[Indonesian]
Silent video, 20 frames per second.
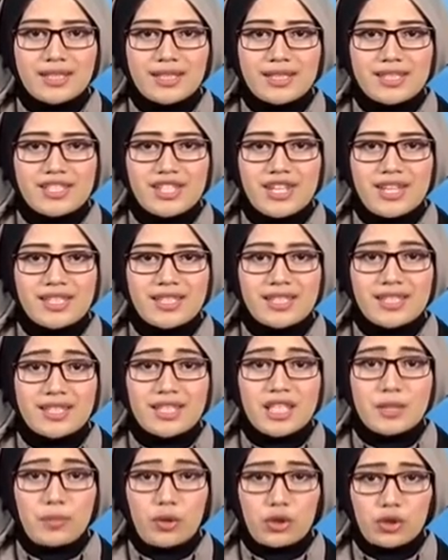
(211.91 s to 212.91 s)
terjadi
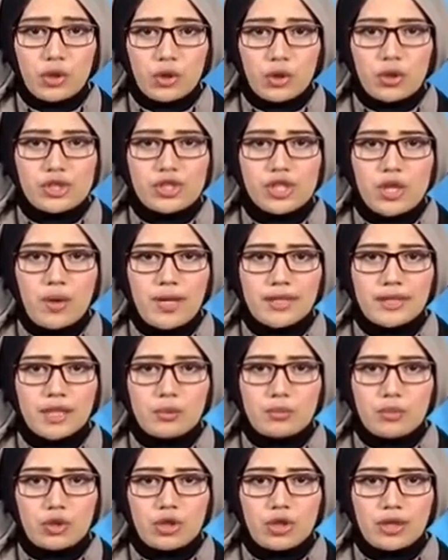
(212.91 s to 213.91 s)
di Ponorogo, Jawa
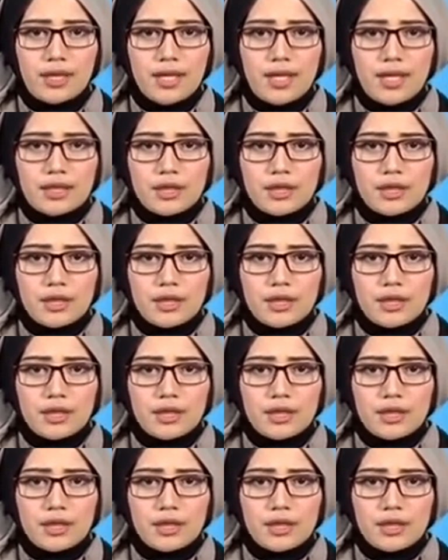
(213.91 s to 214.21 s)
Timur.